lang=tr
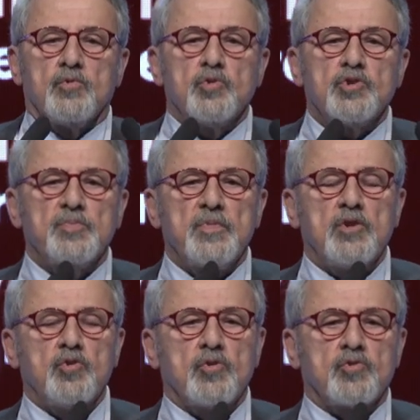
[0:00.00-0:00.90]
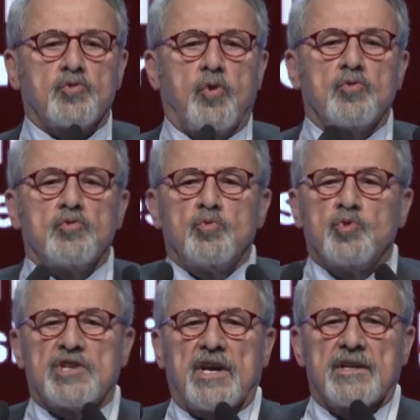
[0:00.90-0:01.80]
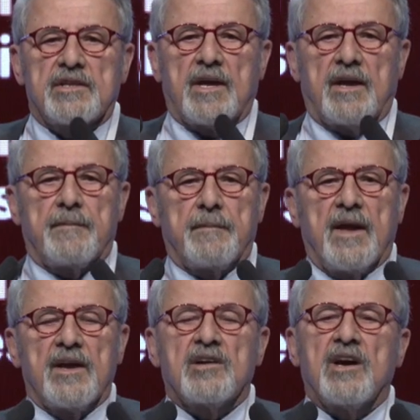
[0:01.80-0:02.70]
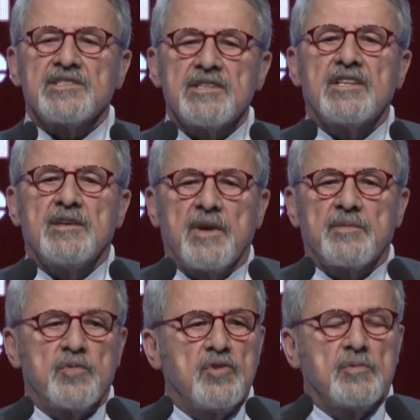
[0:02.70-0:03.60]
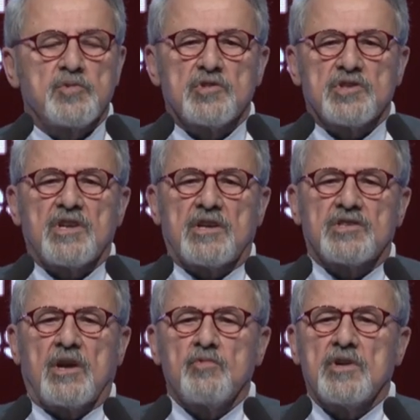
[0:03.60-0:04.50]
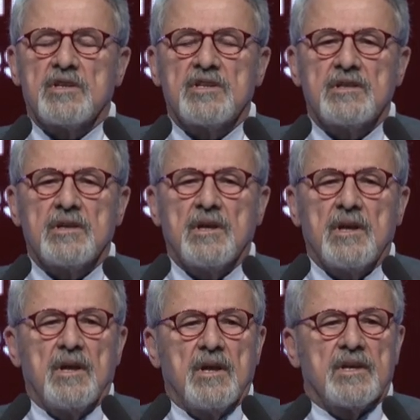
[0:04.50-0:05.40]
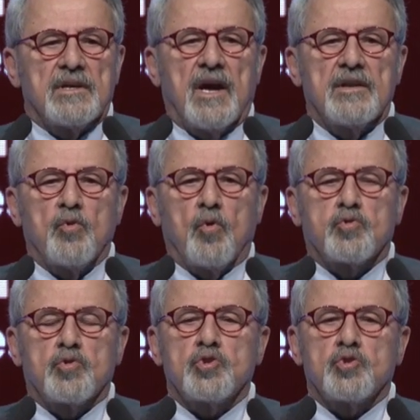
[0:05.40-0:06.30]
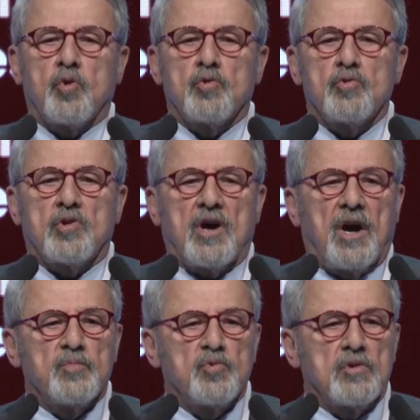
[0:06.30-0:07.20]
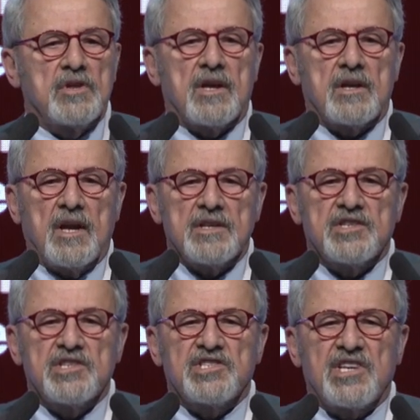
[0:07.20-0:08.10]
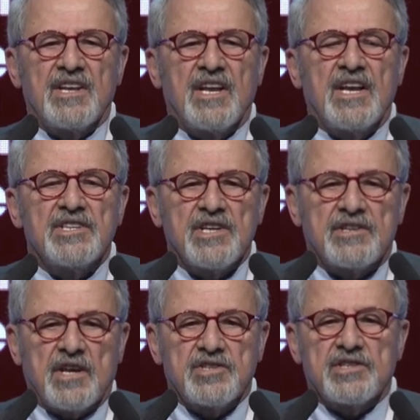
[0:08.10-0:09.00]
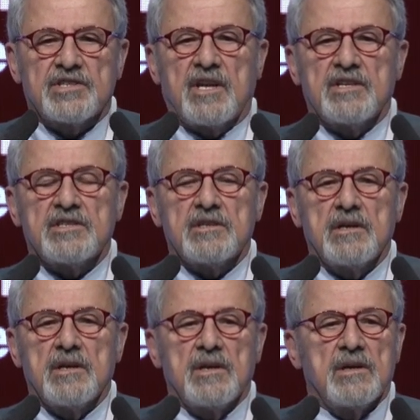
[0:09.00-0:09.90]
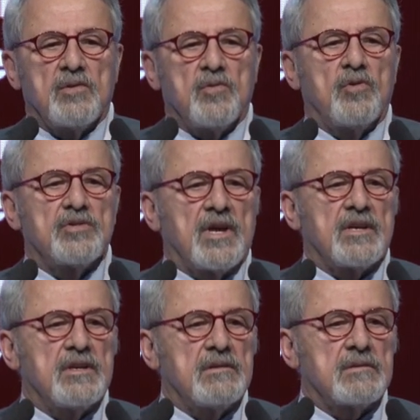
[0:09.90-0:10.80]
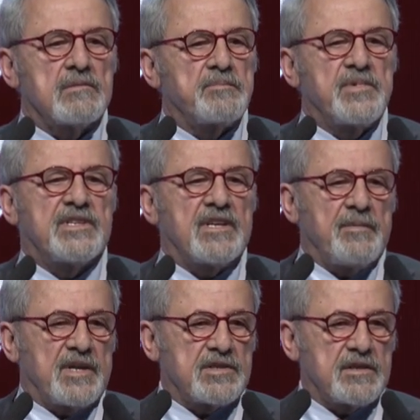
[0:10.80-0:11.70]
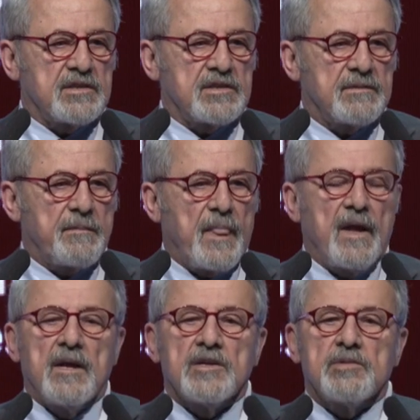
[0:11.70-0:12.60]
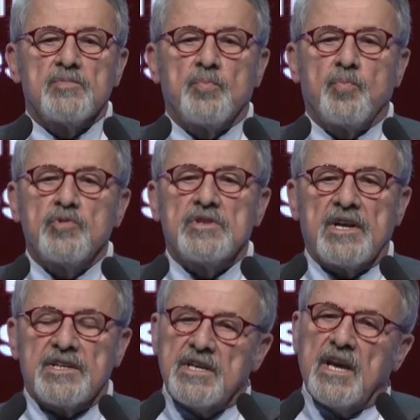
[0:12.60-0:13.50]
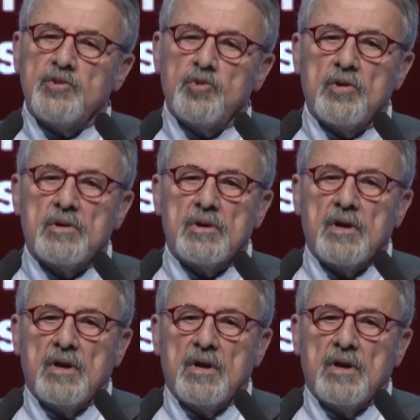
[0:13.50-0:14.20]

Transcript: 100 milyon tonun üzerinde enkaz ne demek biliyor musunuz? Tasavvur edin. Yani 30 tonluk kamyonlarla siz senelerce taşısanız onları bitiremezsiniz. Şimdi bunlar geliyor